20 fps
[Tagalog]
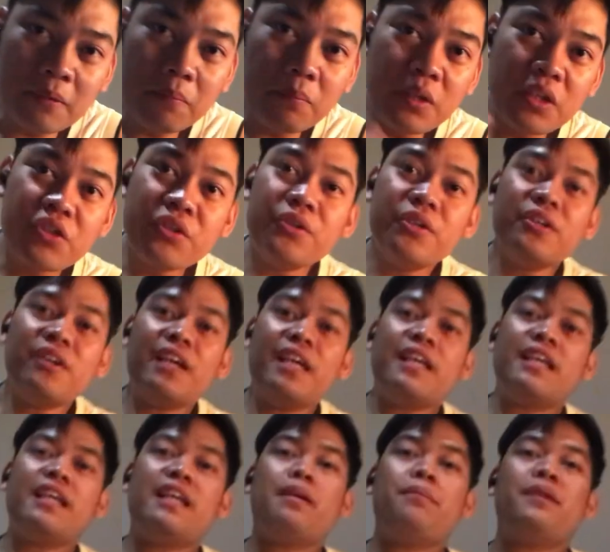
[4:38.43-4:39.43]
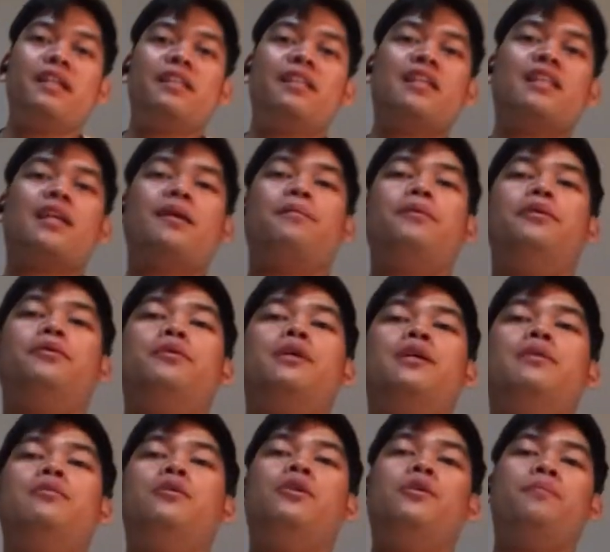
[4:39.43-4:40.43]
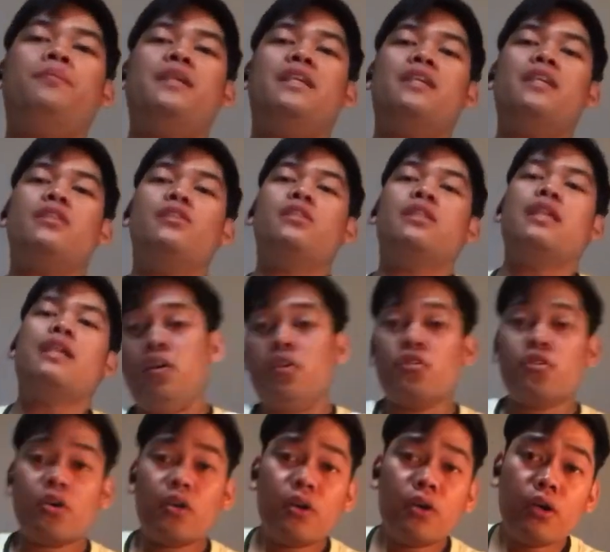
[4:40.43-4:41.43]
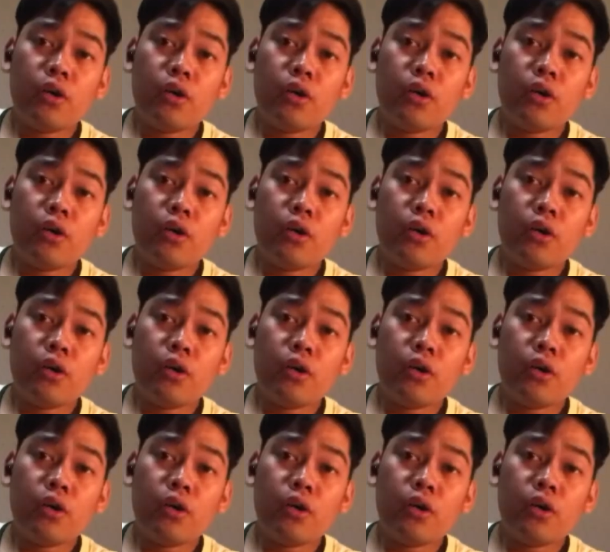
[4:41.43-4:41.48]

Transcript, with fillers: picture ng area na pinagtatrabahuhan mo or pinag stay So,